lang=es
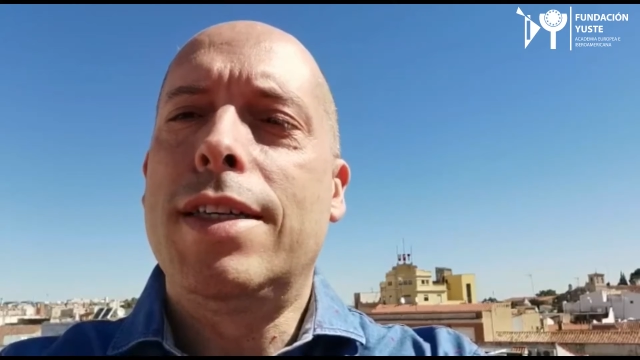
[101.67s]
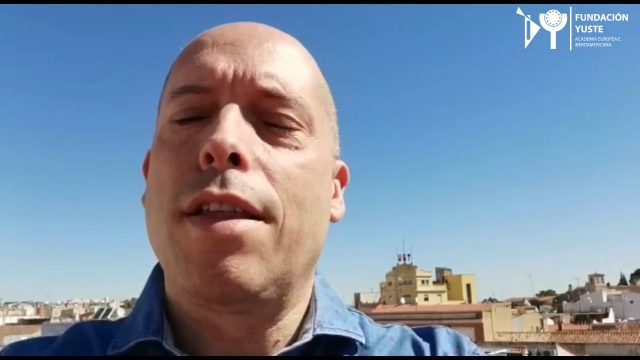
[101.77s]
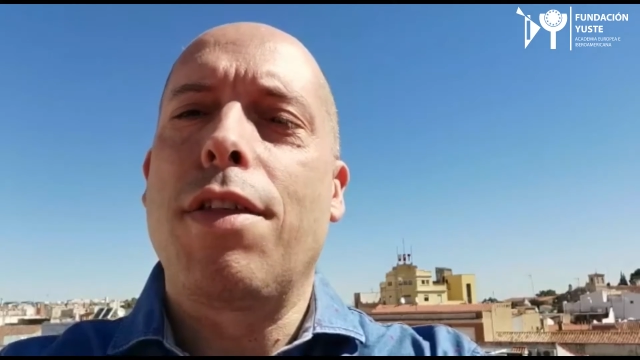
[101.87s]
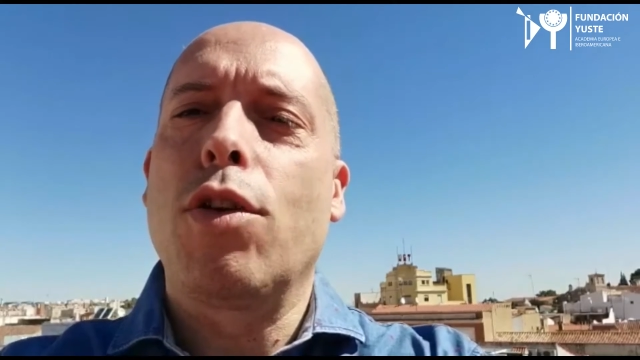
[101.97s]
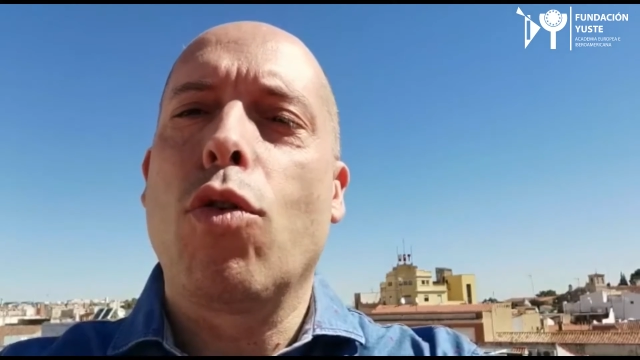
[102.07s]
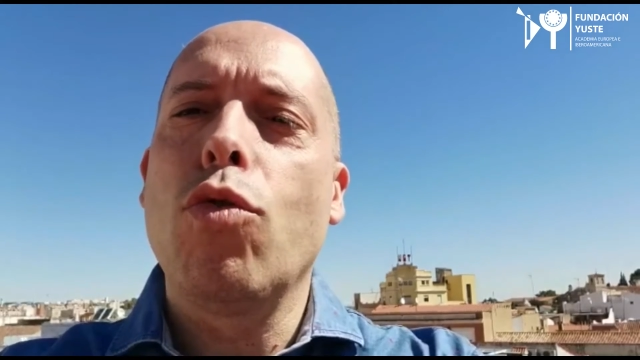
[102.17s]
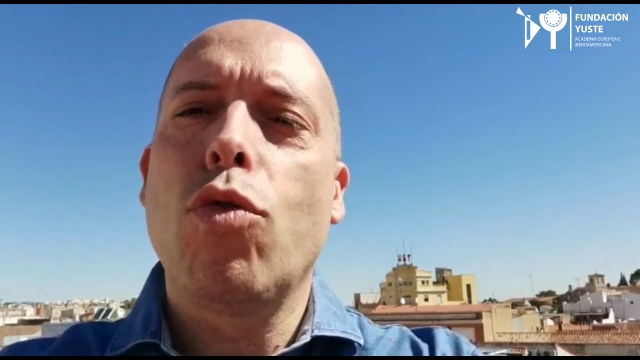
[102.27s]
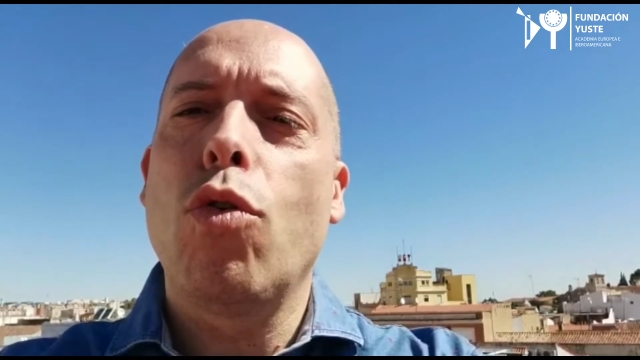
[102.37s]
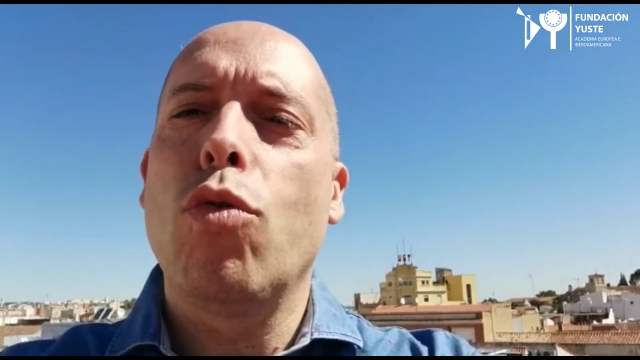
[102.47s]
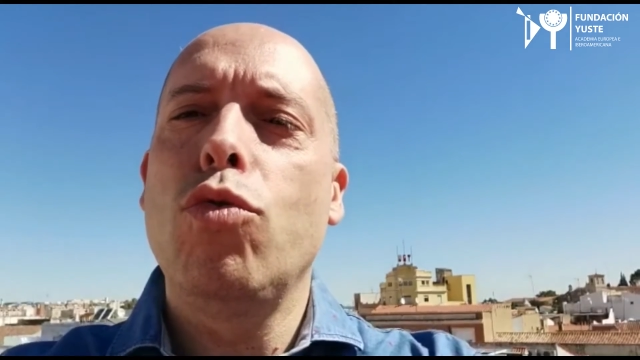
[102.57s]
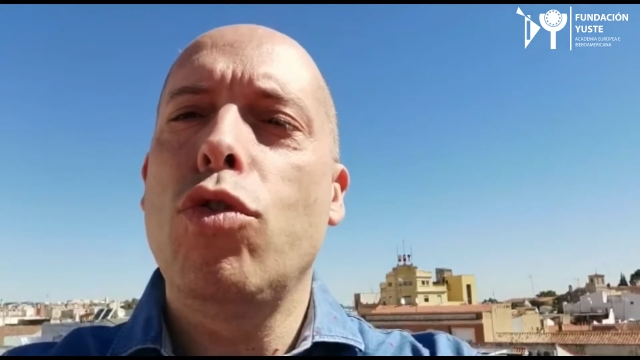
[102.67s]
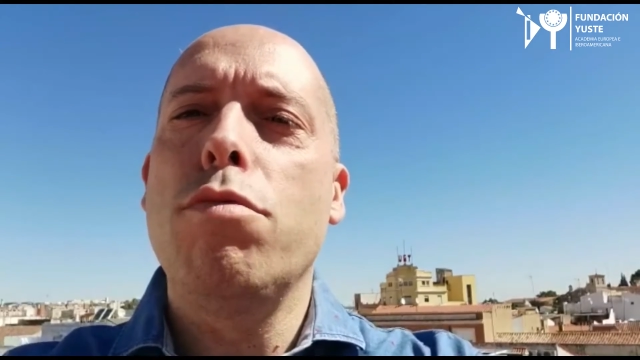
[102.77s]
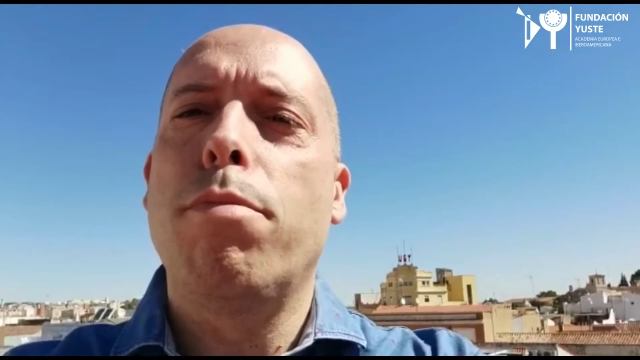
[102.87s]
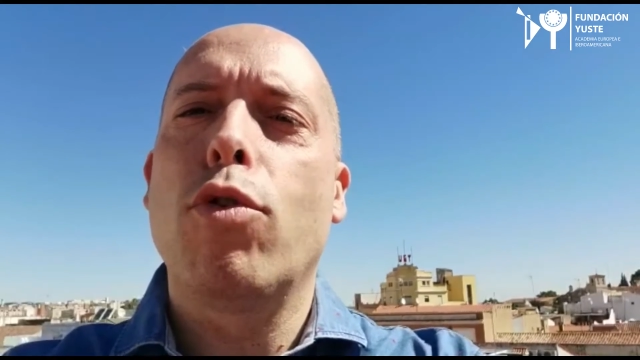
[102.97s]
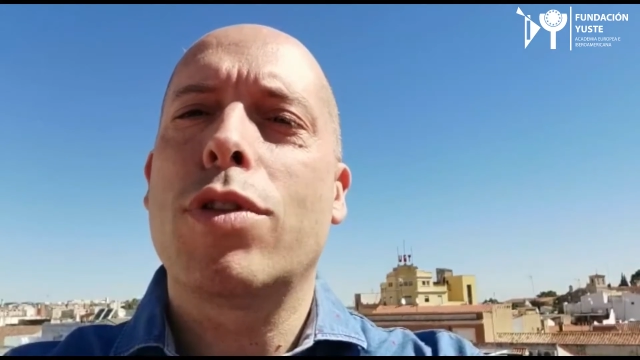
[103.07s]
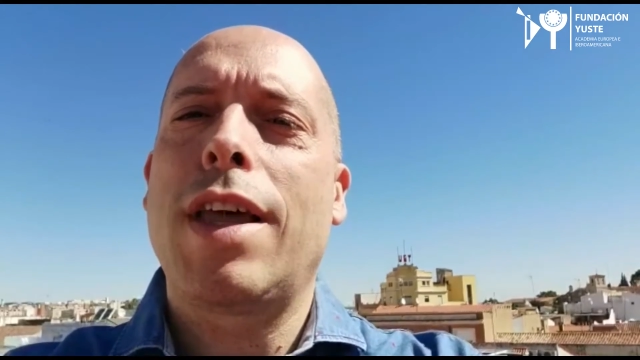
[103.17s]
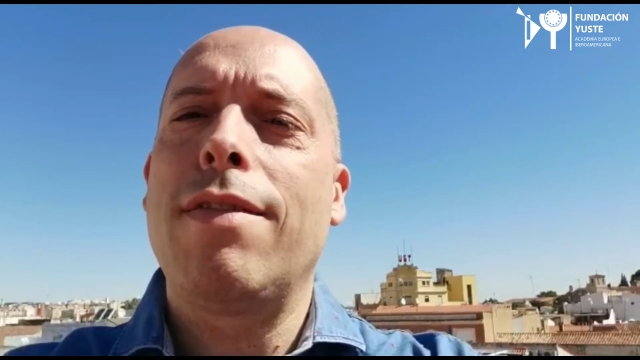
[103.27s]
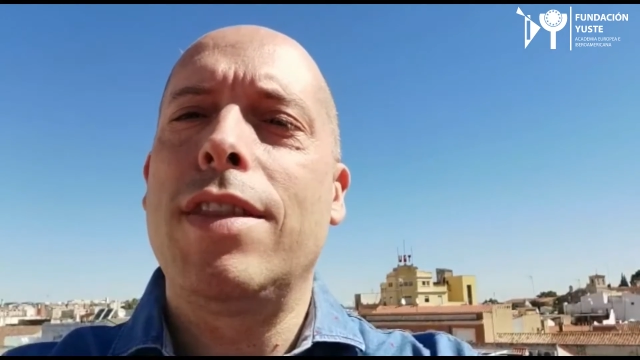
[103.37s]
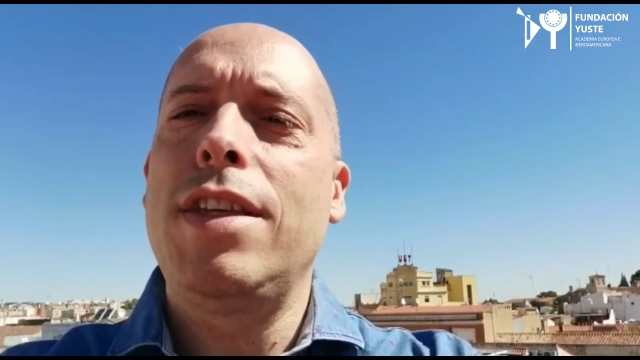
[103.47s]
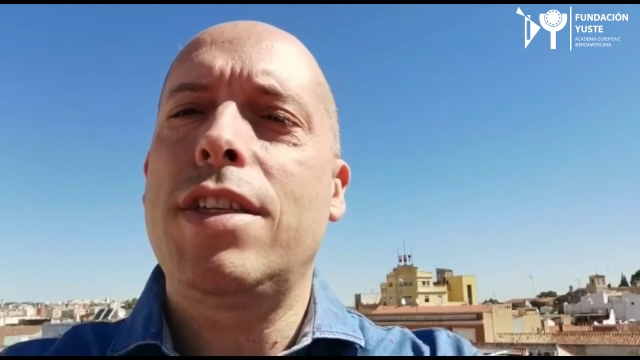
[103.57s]
es decir, con un conjunto
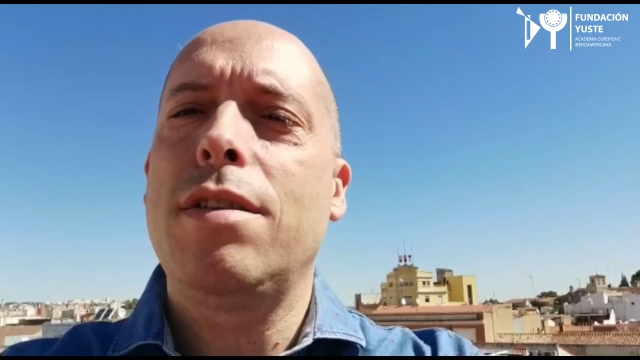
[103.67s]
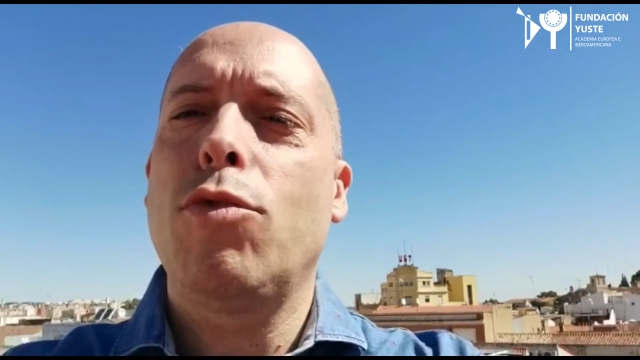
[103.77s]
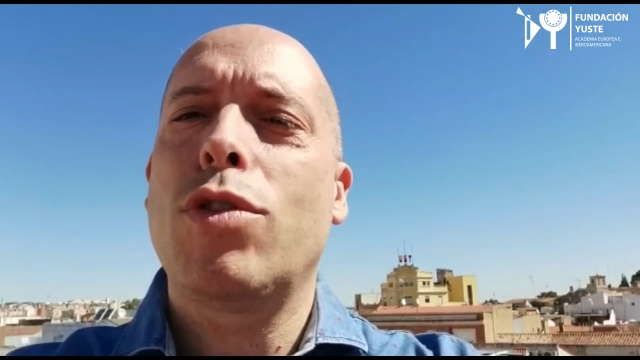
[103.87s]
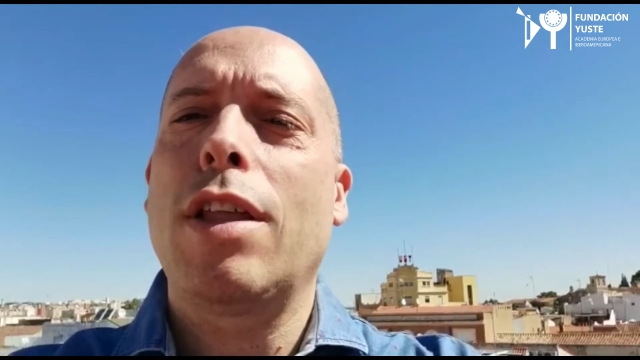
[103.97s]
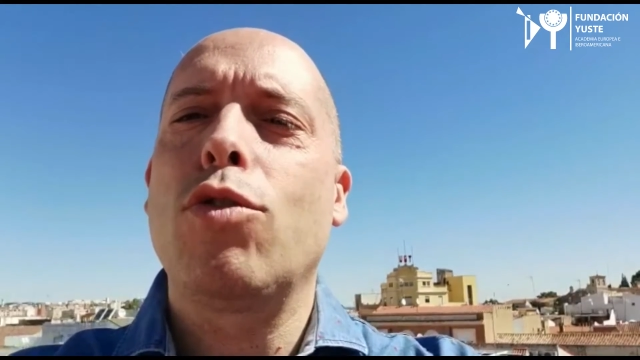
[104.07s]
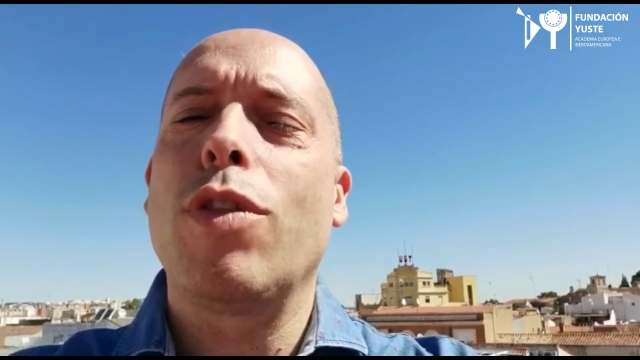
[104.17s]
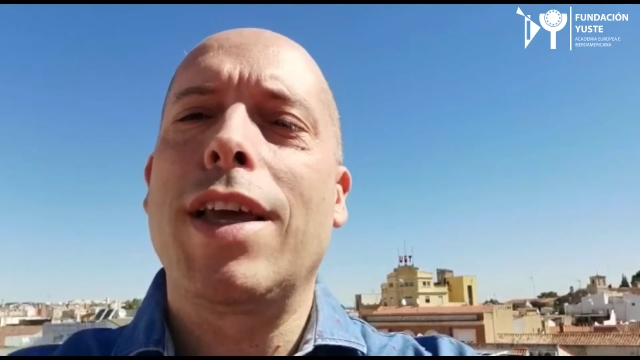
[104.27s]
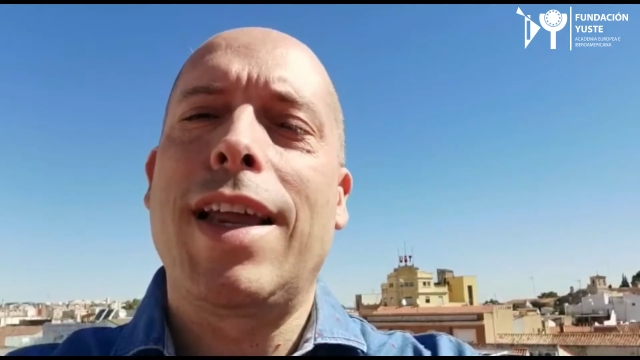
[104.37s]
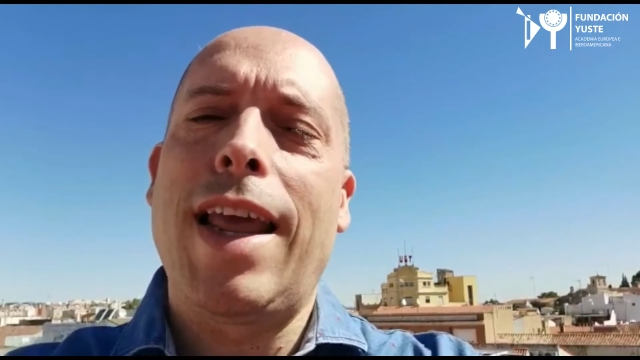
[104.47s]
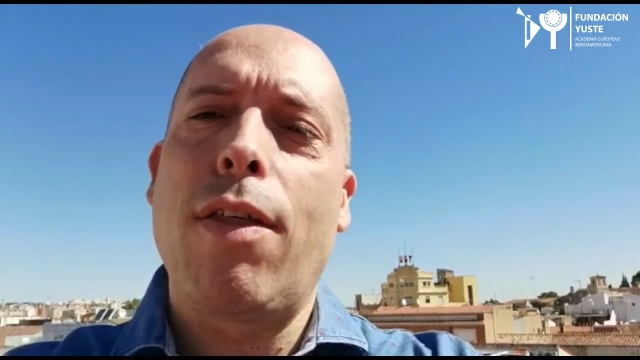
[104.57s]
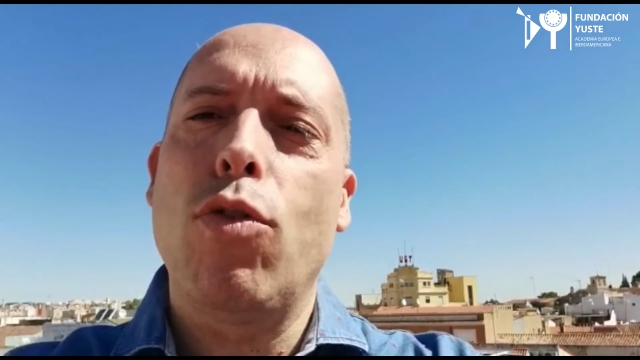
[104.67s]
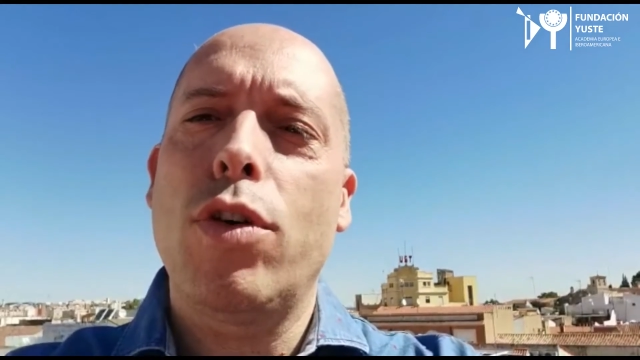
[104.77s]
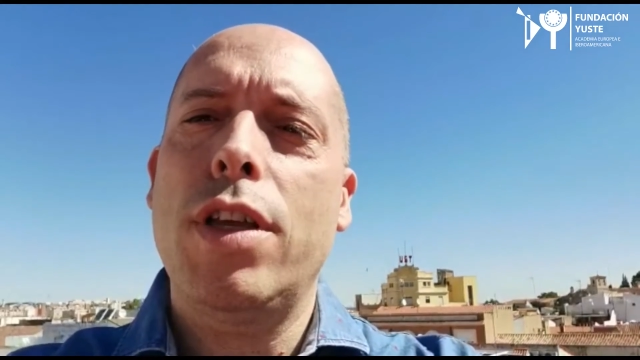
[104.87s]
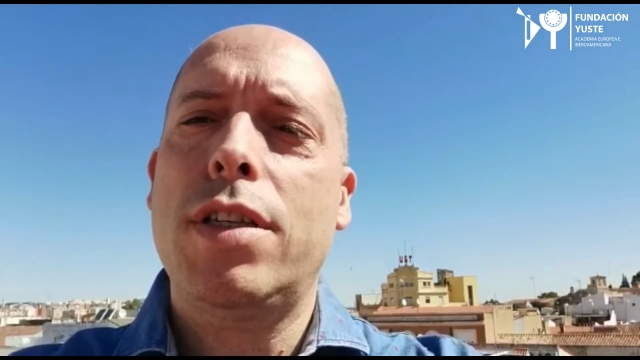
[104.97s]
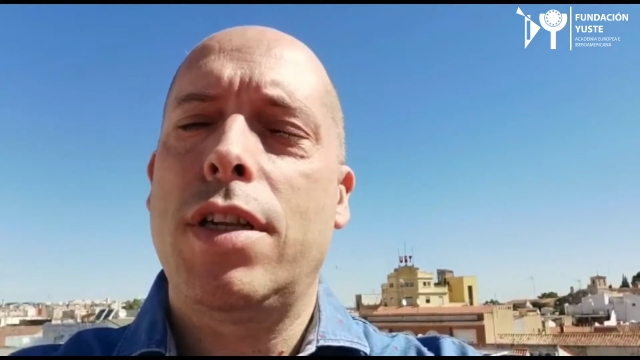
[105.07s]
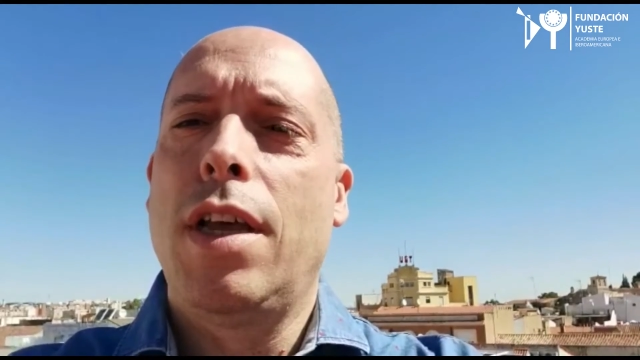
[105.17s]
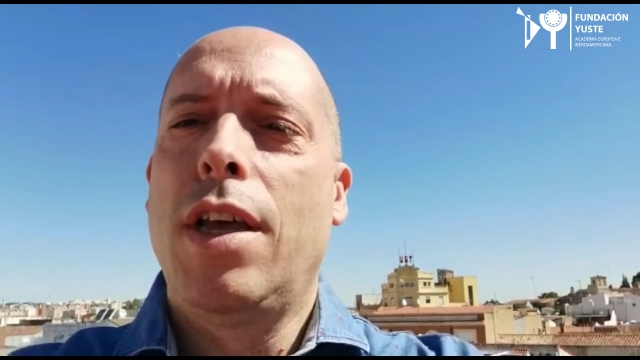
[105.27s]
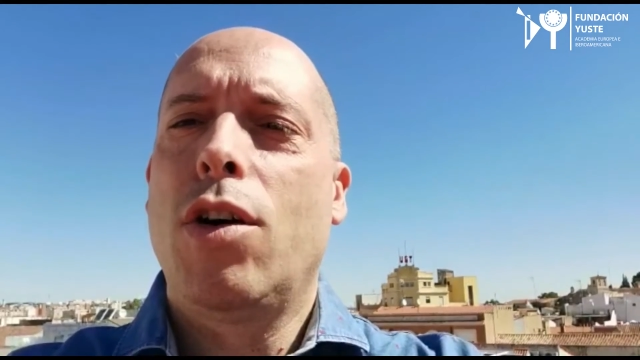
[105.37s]
importantísimo tanto de creadores